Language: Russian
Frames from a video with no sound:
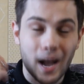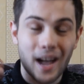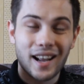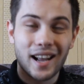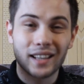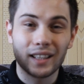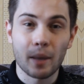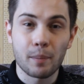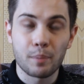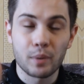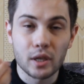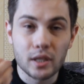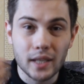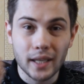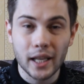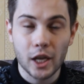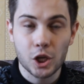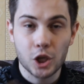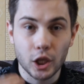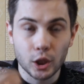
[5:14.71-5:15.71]
А когда
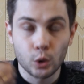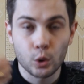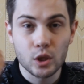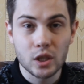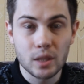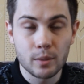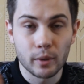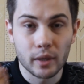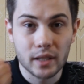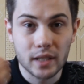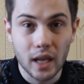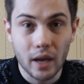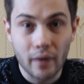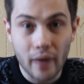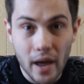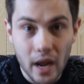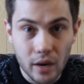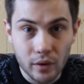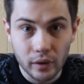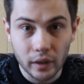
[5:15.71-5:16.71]
персонаж, который с ним
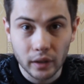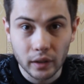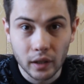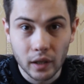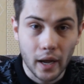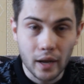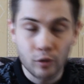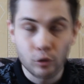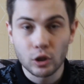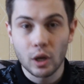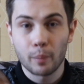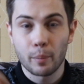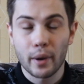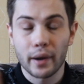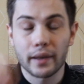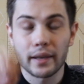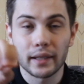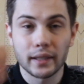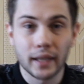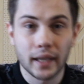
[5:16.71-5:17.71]
разговаривает, а его
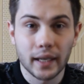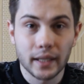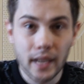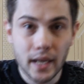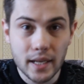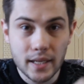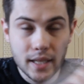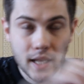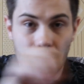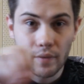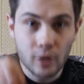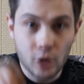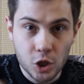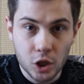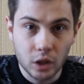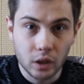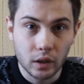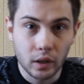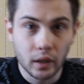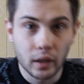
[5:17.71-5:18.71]
напарник, находясь за
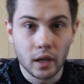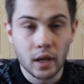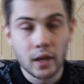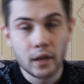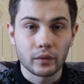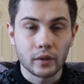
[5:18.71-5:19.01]
вешалкой,